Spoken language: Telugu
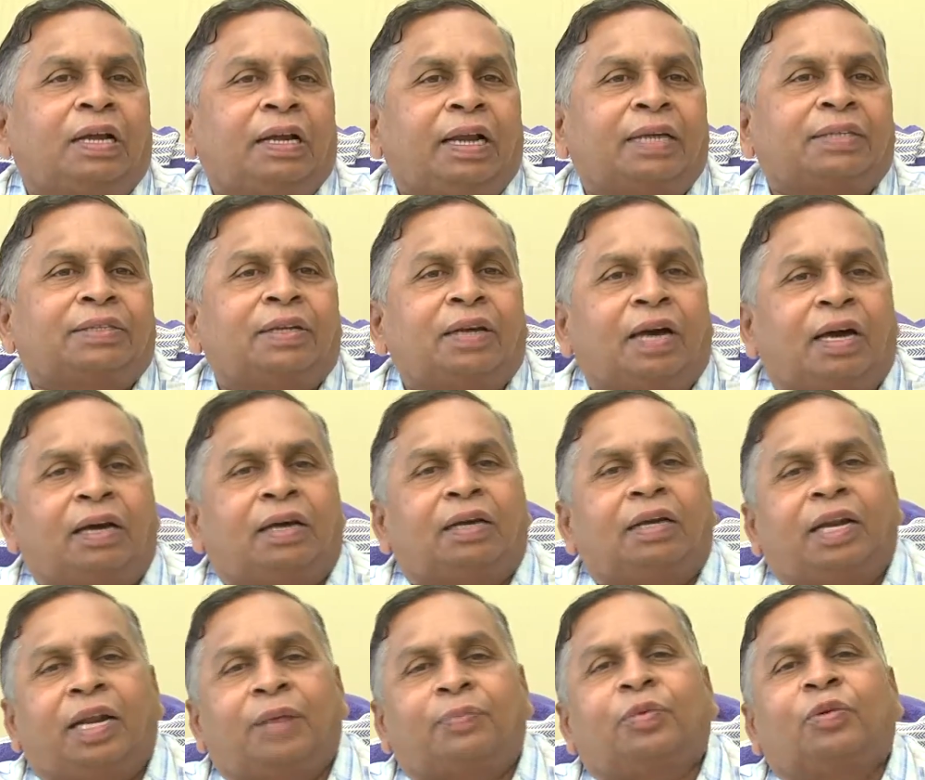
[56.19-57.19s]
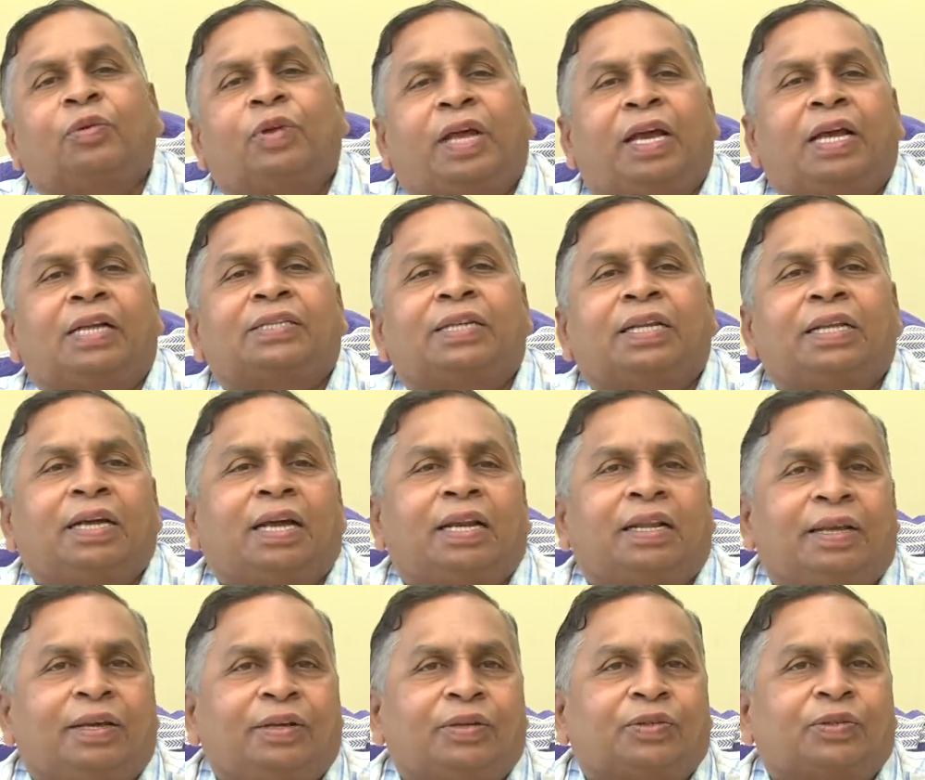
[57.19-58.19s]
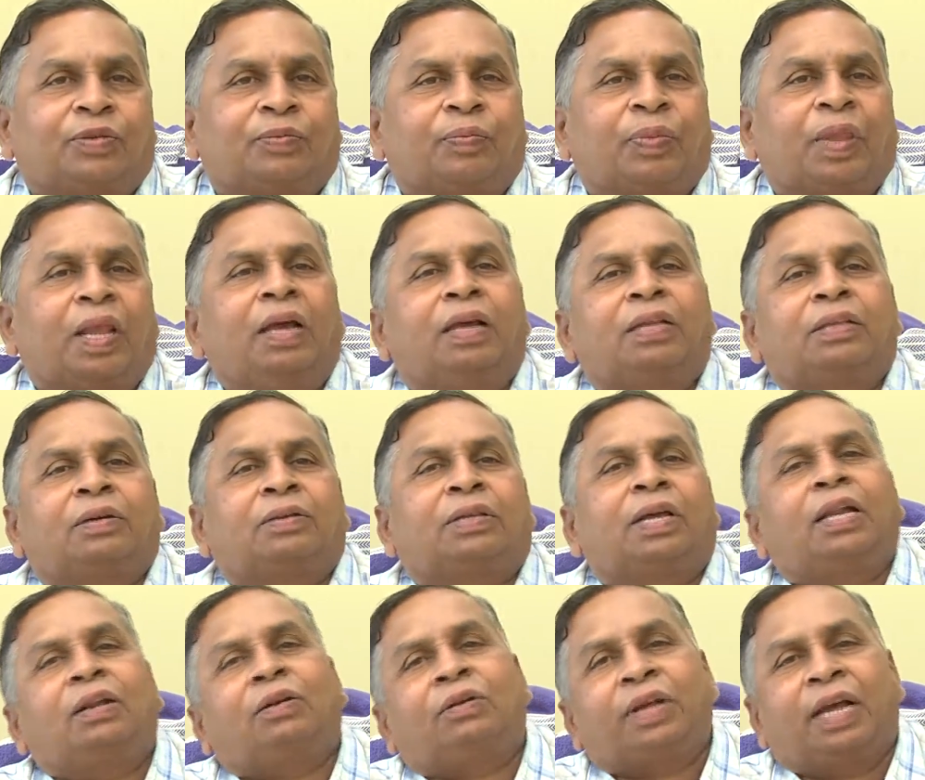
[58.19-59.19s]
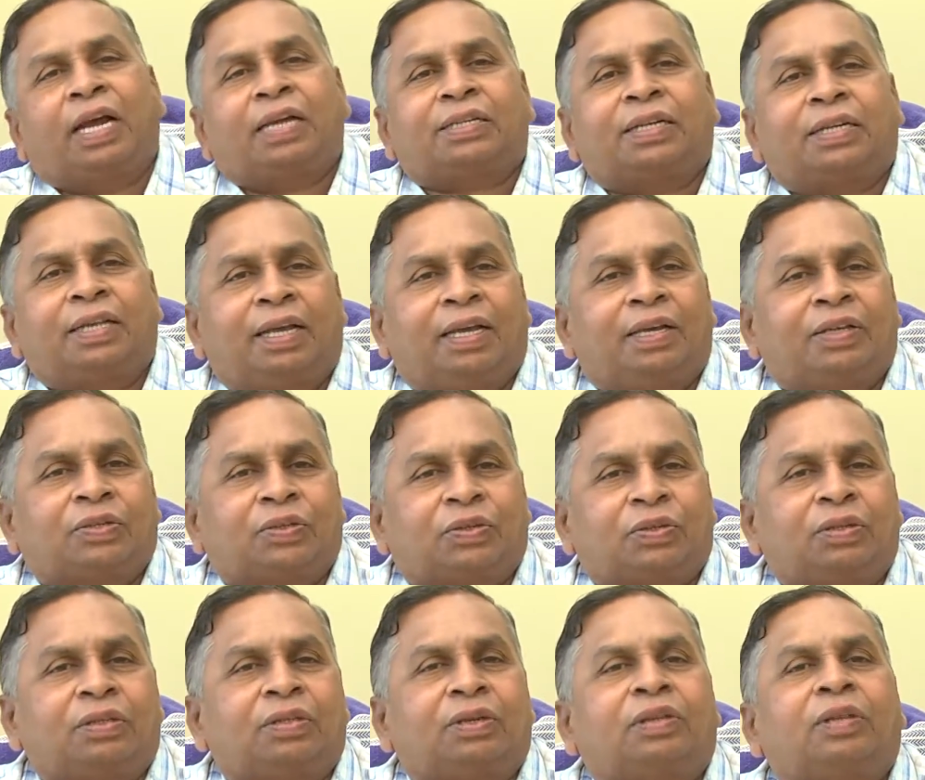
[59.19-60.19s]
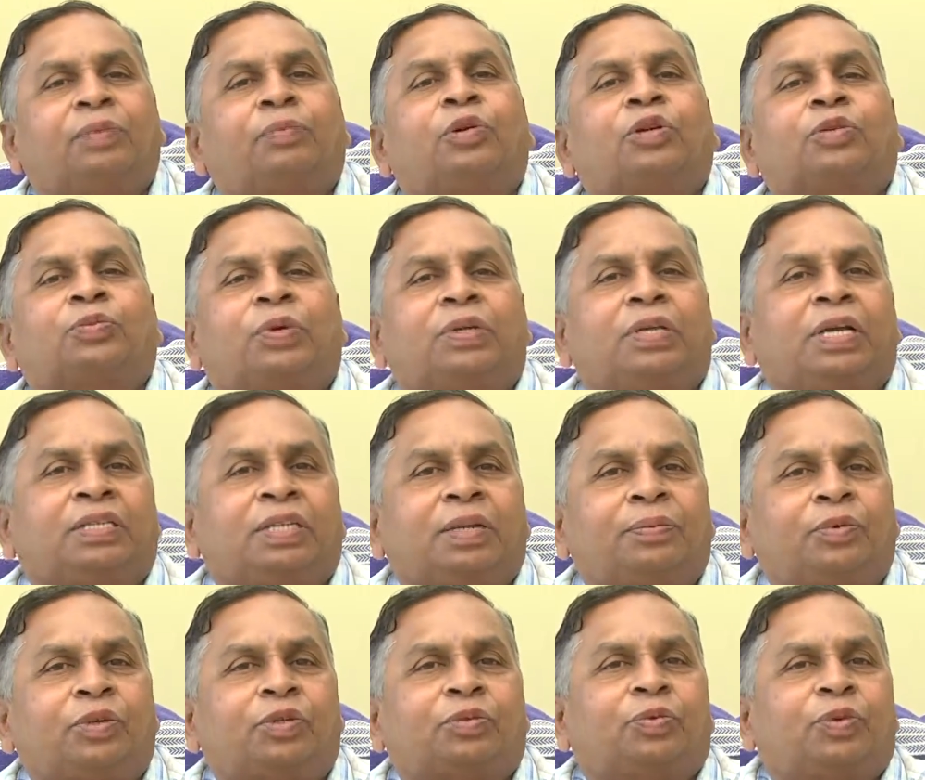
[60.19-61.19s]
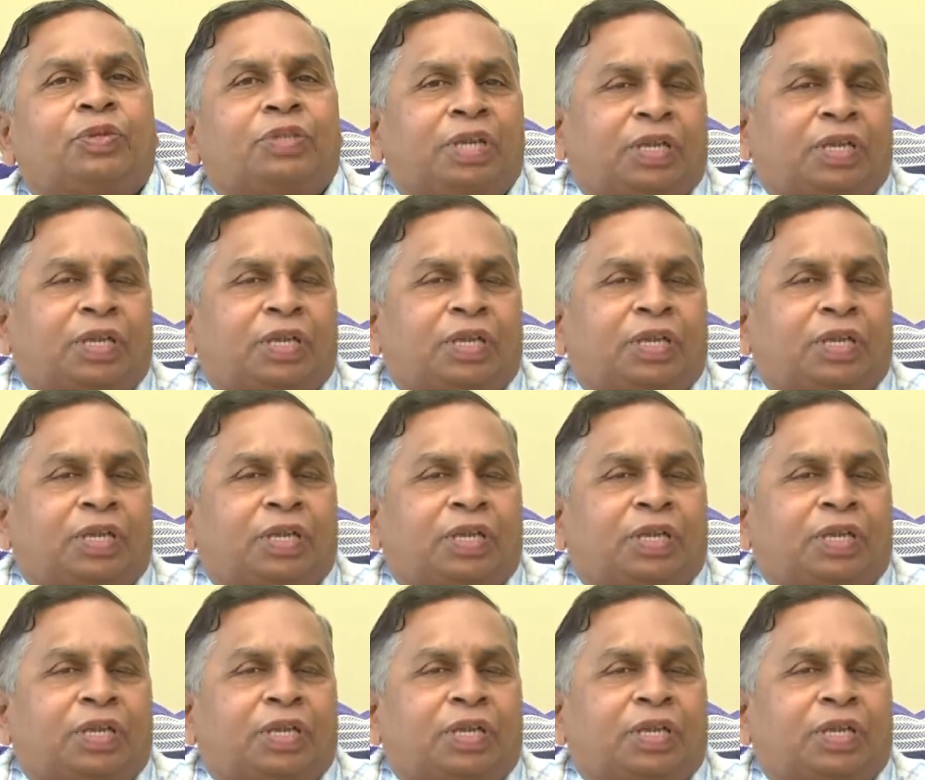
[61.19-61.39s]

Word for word: నెక్స్ట్ రేపు కూడా వేయాల్సిన ఇవాళ చేయవచ్చు తర్వాత ఎల్లుండి చేసినా చేయొచ్చు తర్వాత పోస్ట్పోన్ చేసినా పోస్ట్పోన్